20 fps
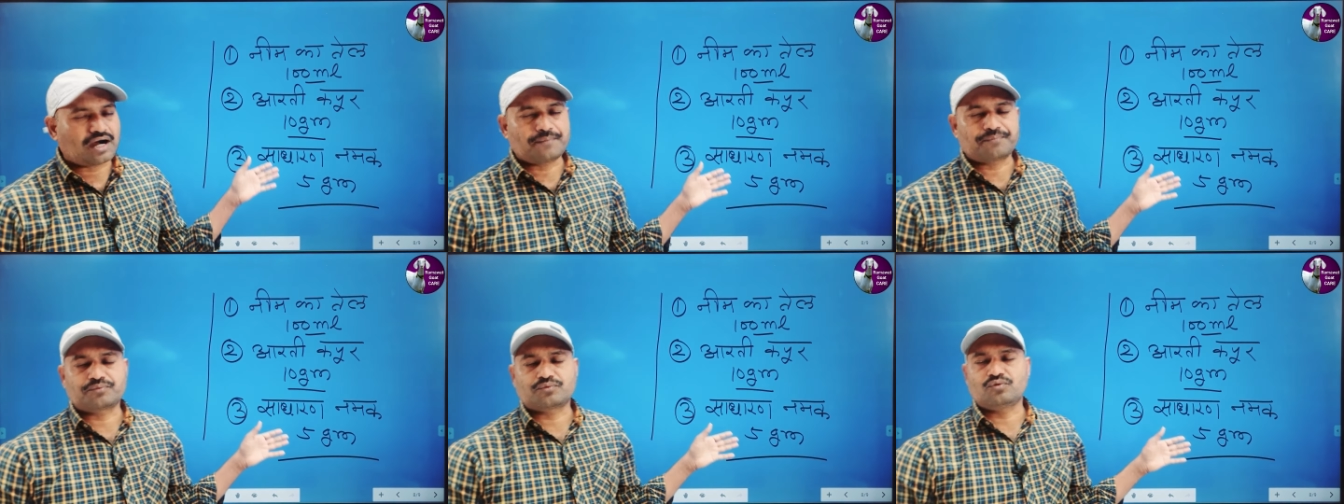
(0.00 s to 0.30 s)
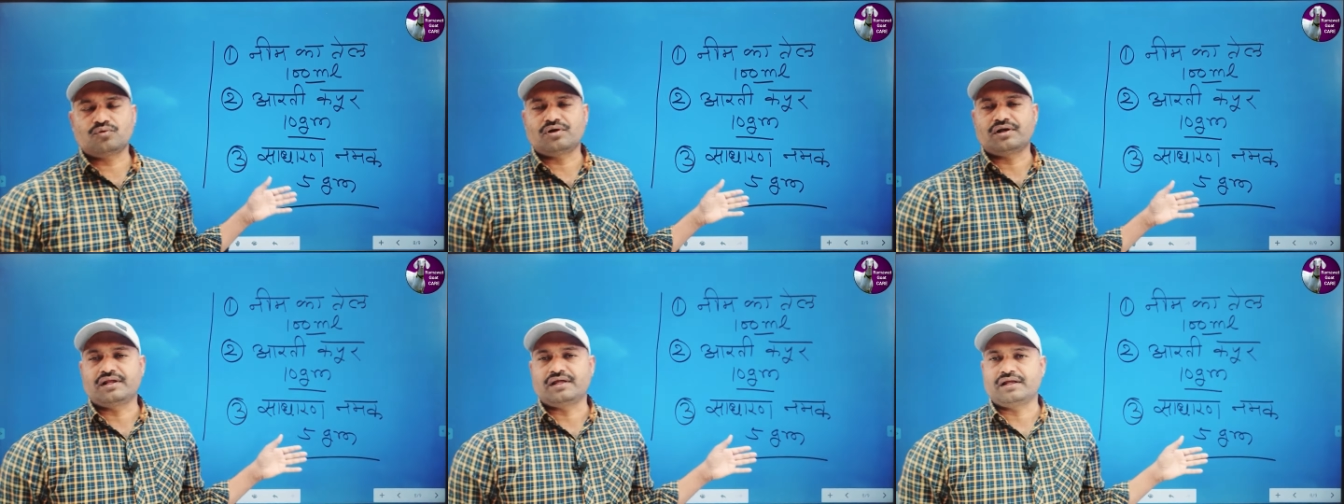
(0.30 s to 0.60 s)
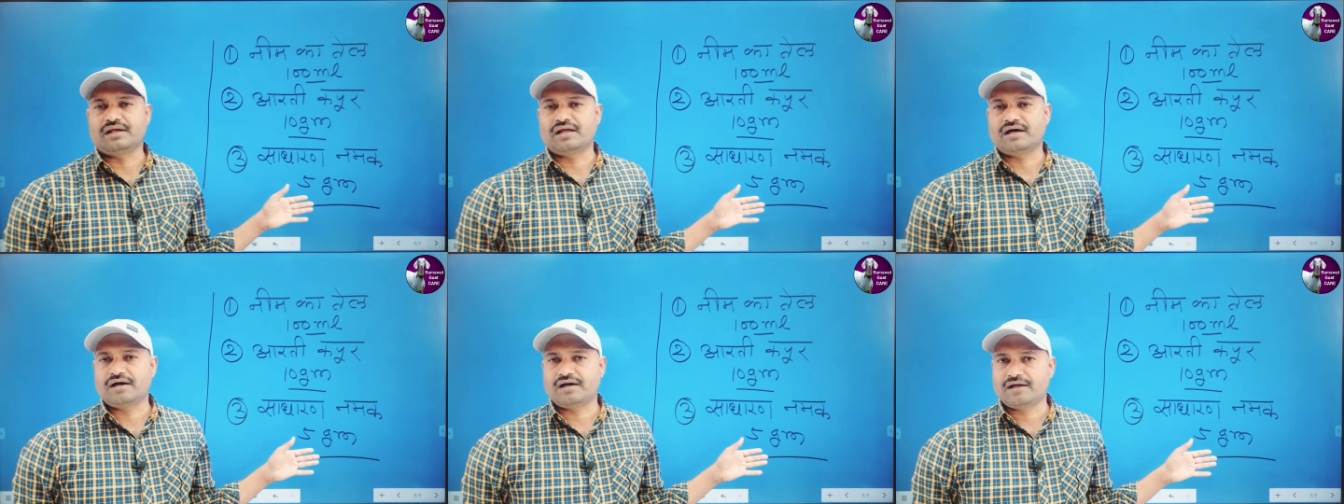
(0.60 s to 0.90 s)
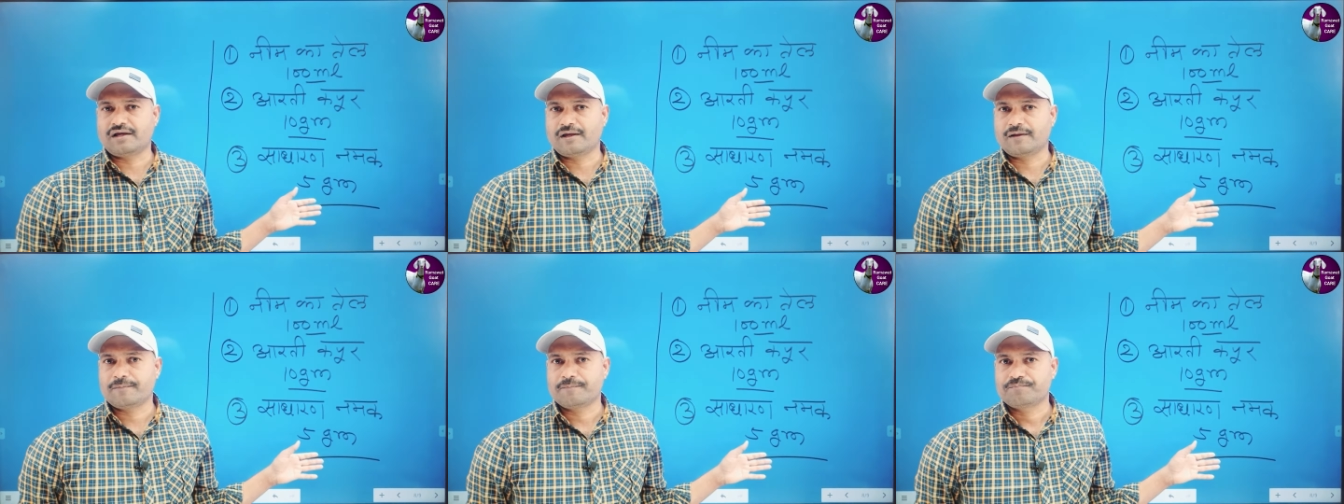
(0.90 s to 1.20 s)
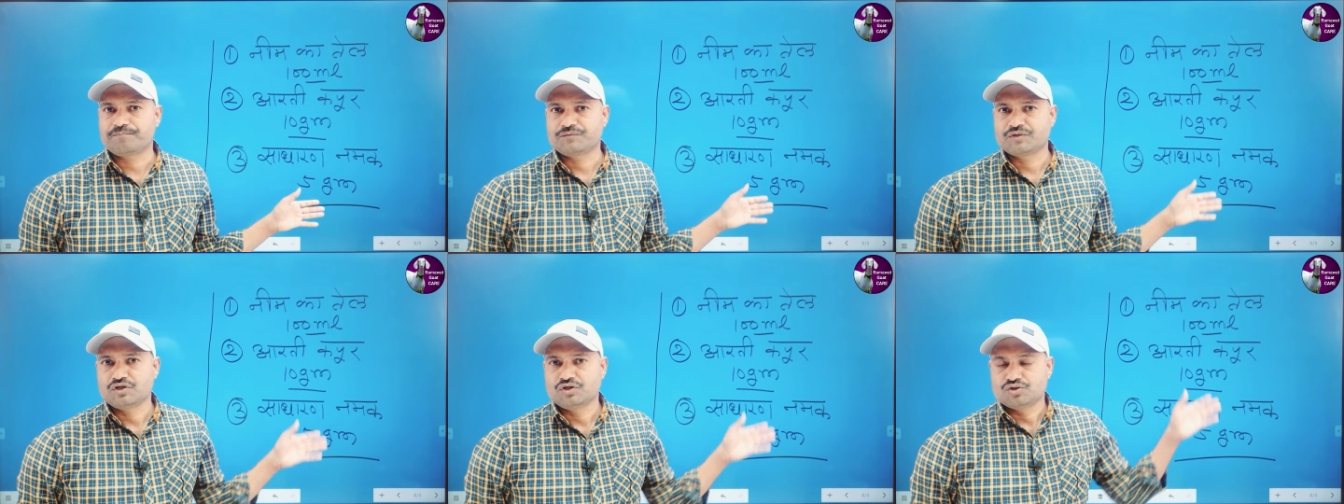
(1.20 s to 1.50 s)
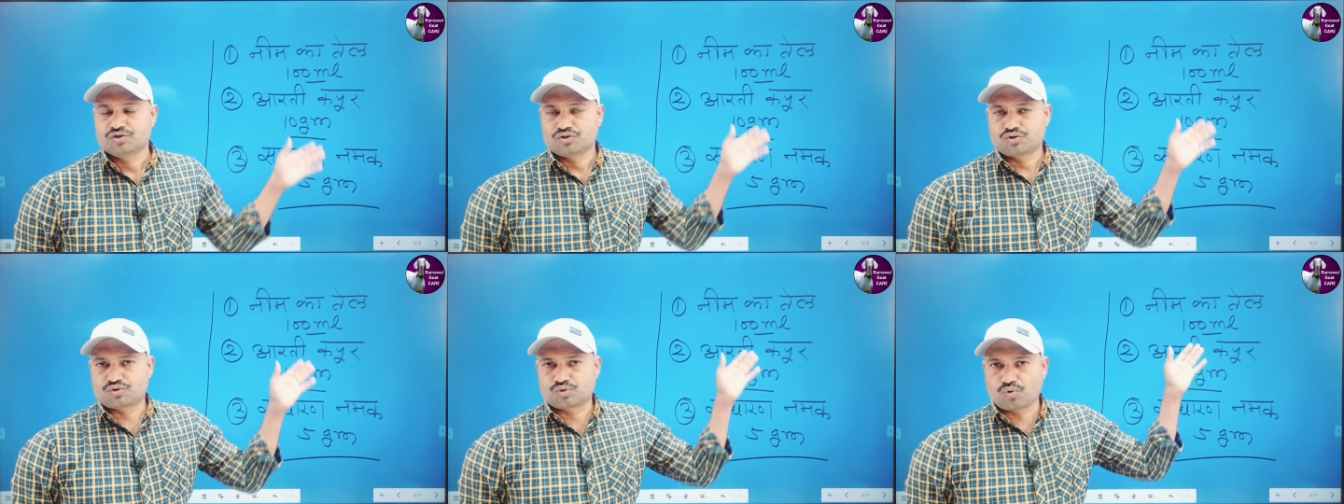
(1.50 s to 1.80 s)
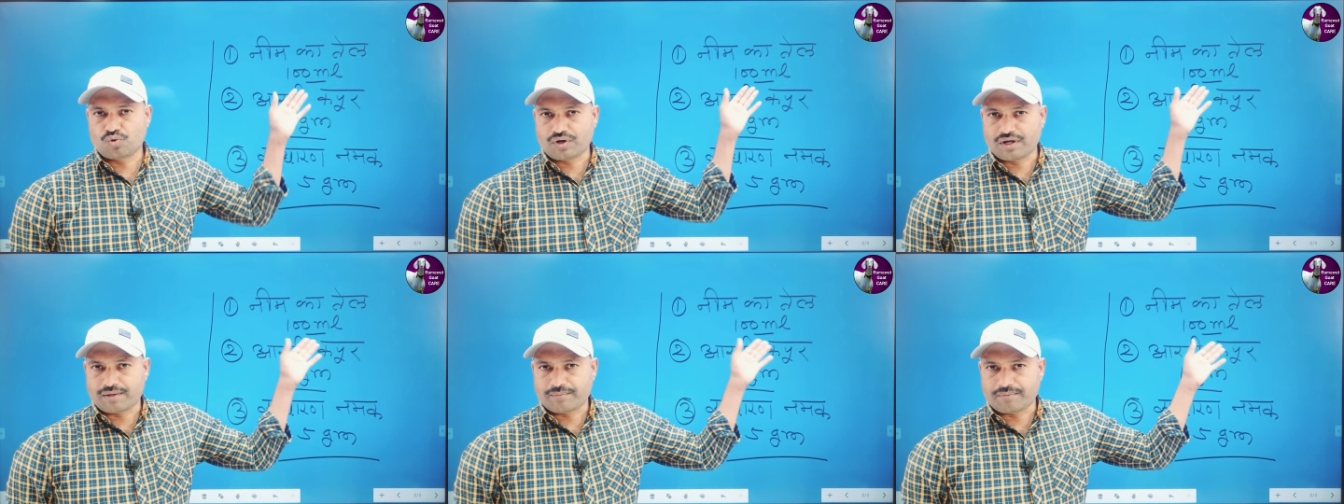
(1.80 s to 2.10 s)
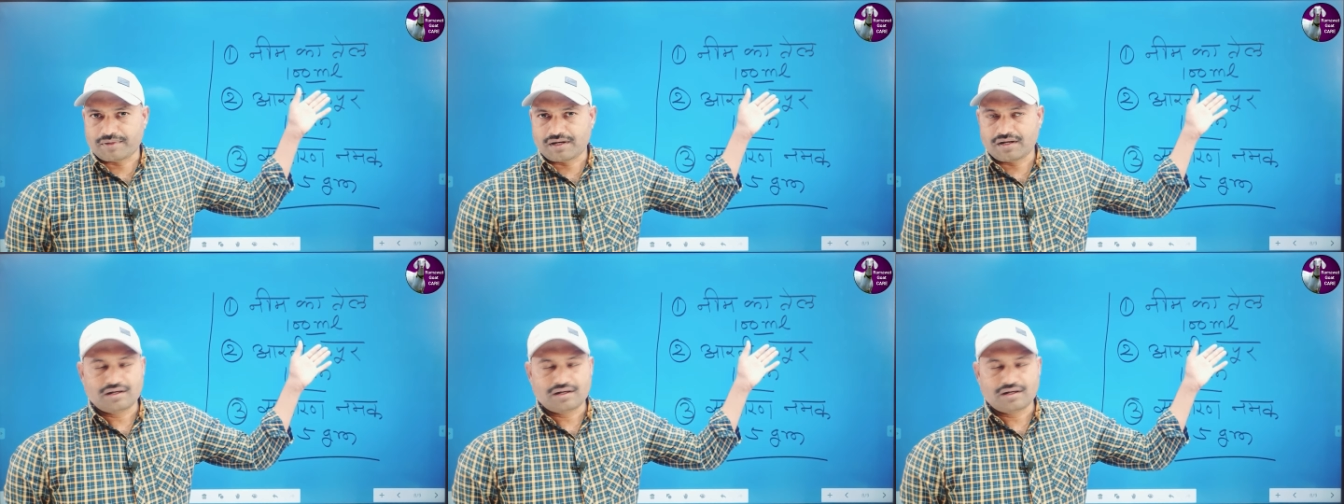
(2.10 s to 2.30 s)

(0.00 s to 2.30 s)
आपको लेना है 100 एम